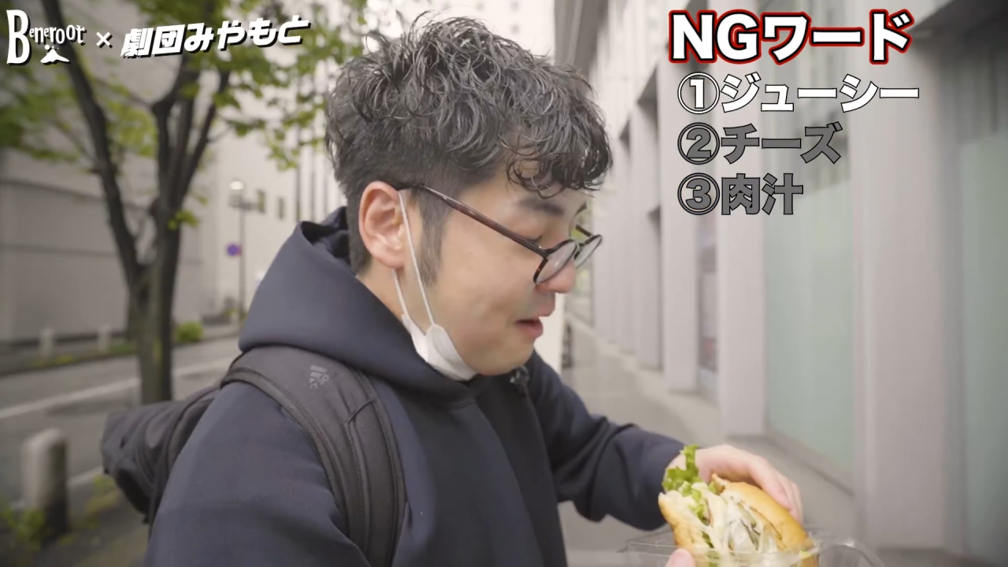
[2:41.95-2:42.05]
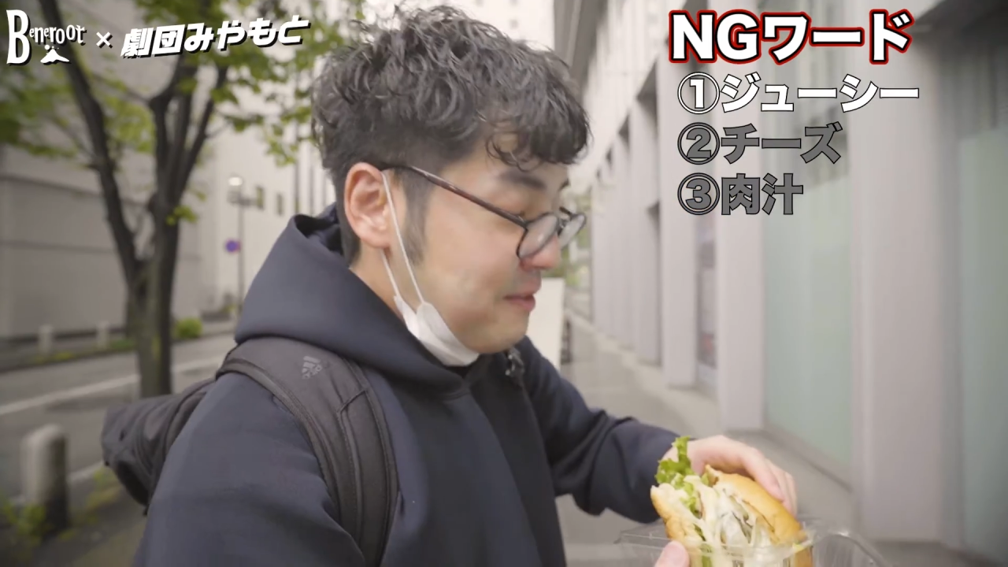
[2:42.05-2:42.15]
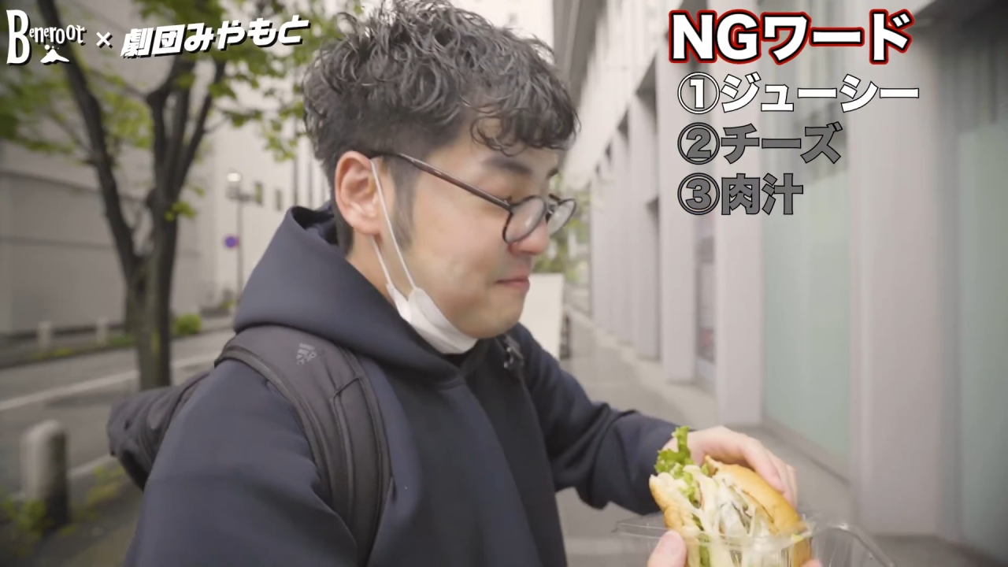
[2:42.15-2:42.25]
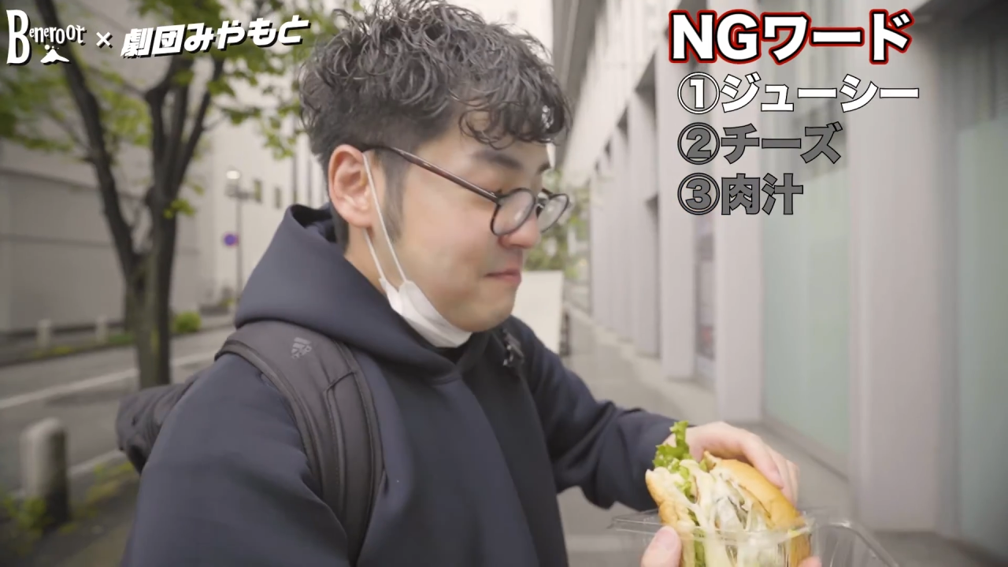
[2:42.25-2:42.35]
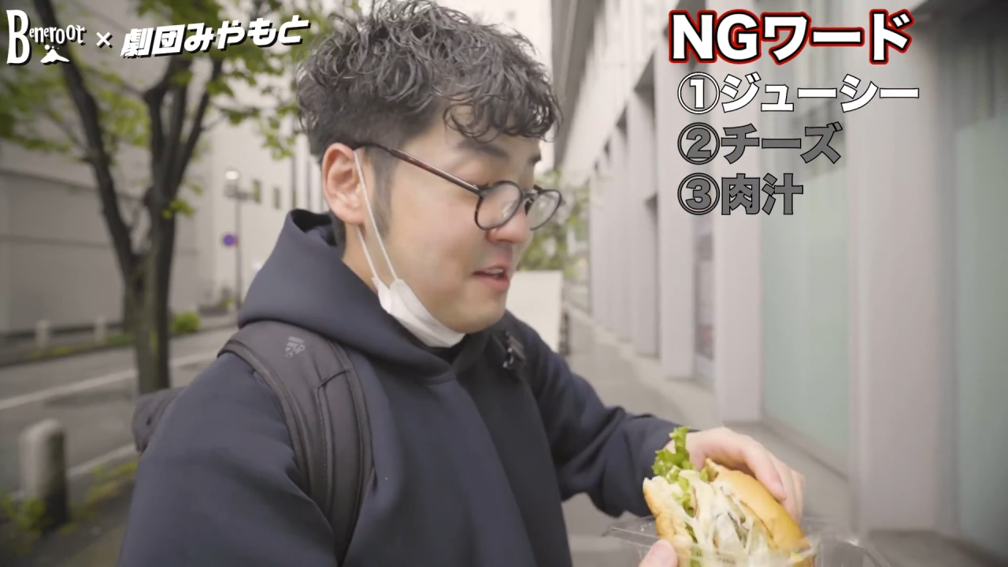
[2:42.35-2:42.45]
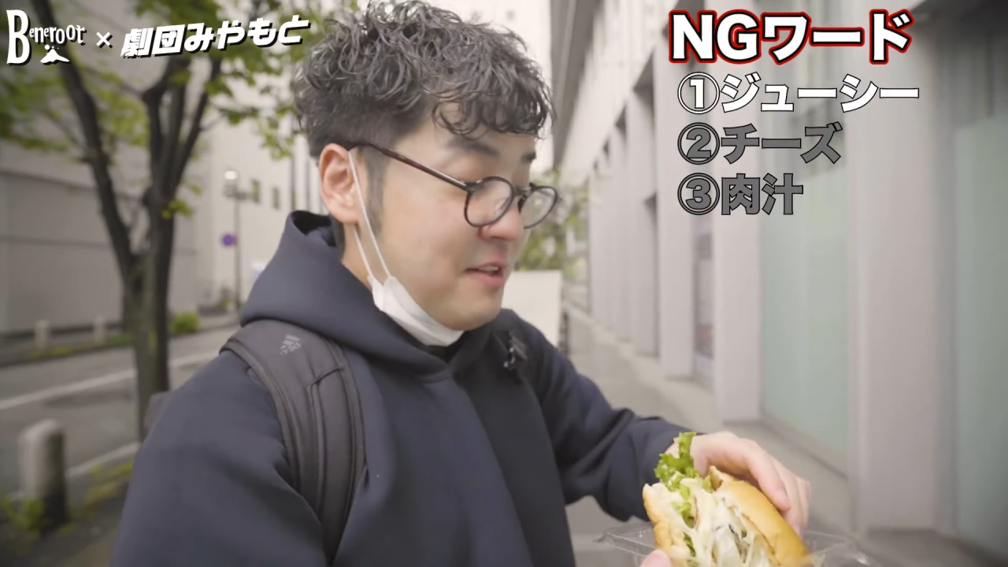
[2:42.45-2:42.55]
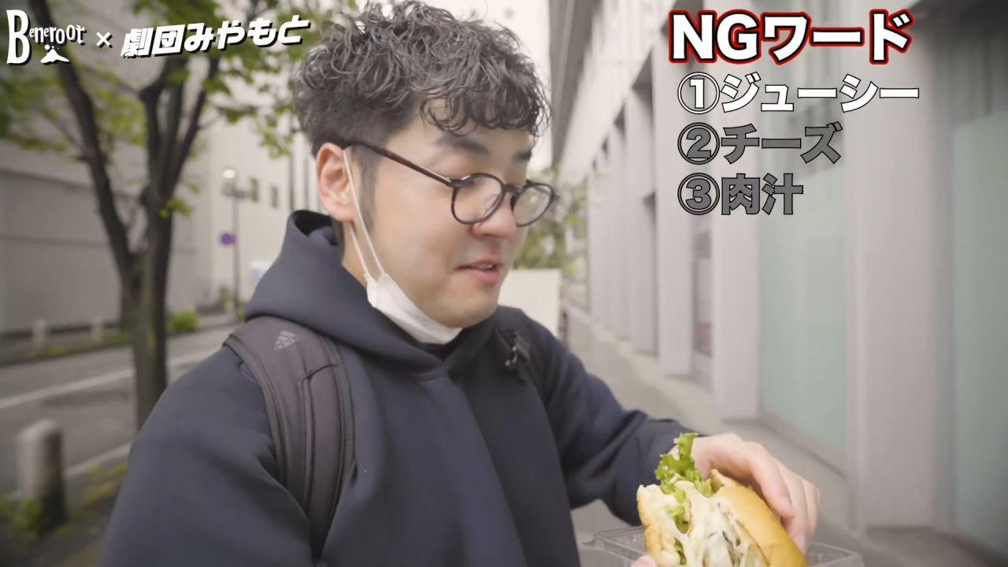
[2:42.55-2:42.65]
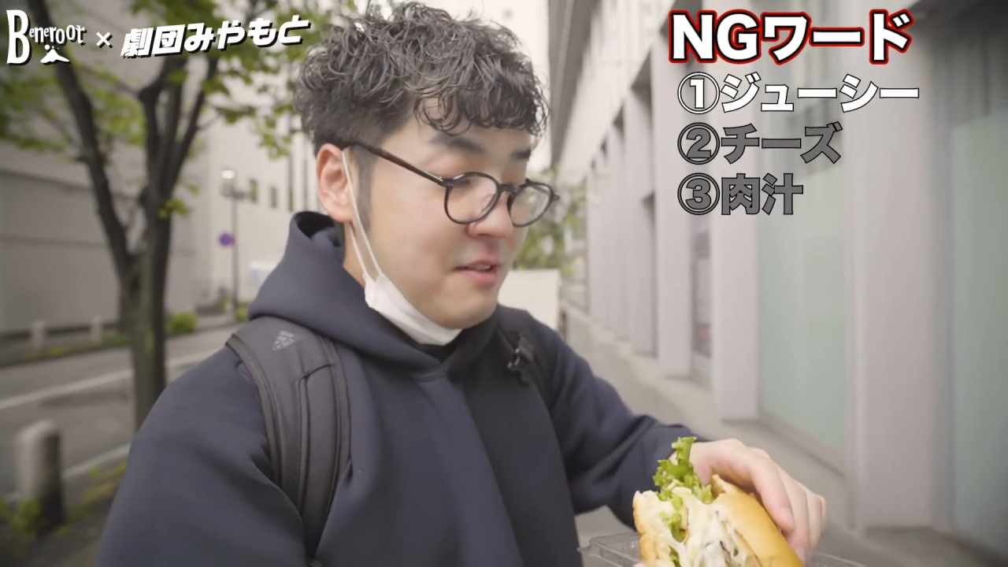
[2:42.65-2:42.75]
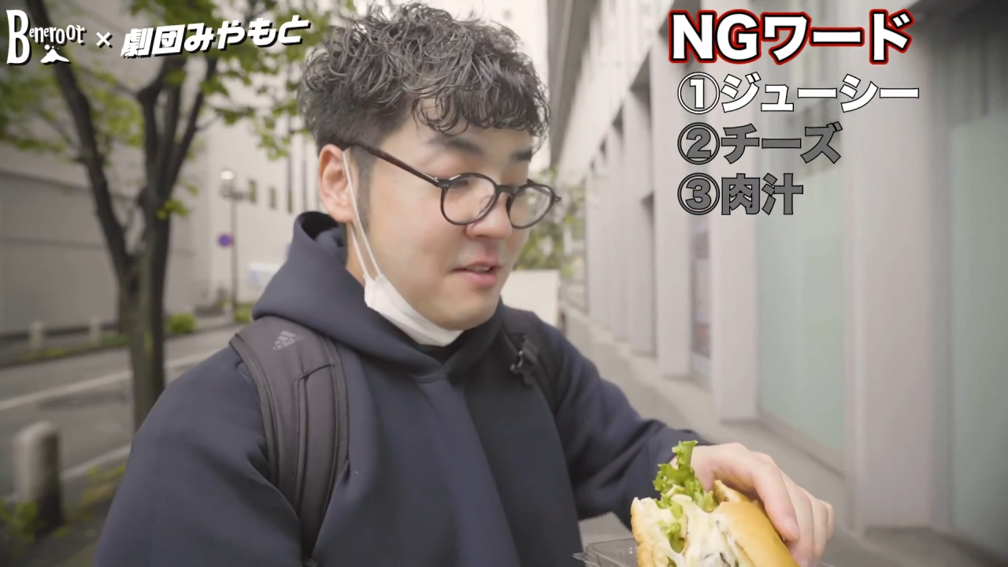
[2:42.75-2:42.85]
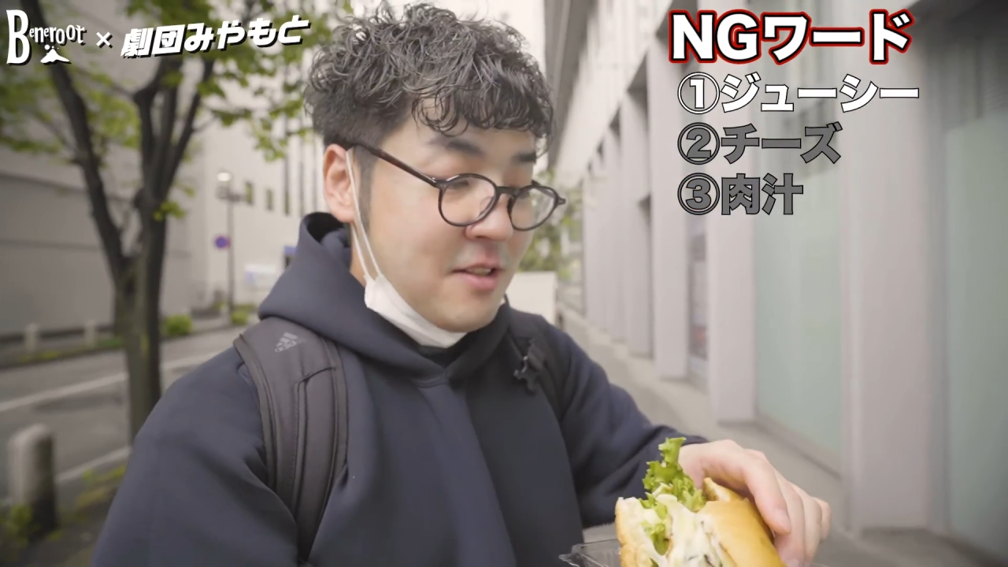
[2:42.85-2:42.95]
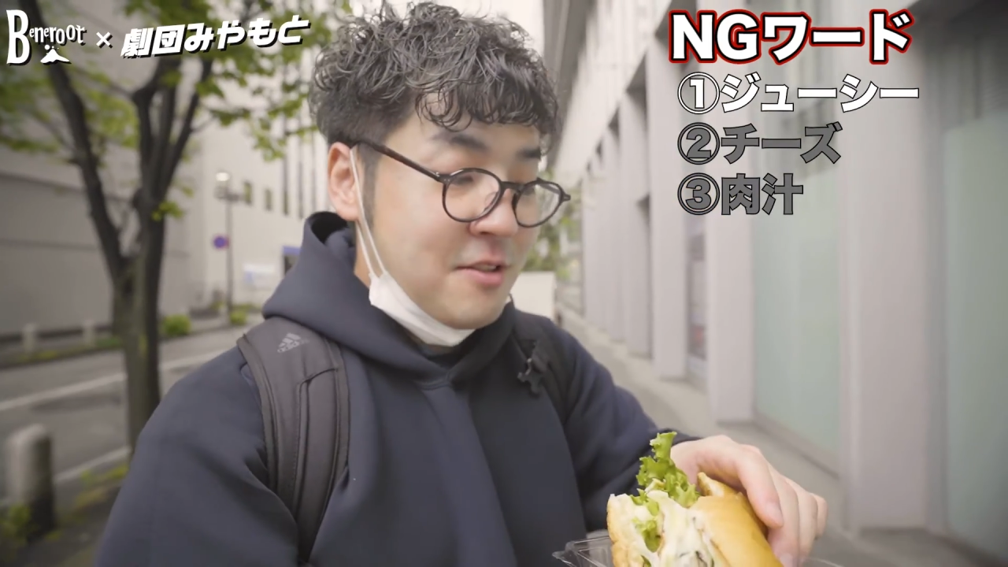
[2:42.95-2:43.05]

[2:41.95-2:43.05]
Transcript: はい、えー、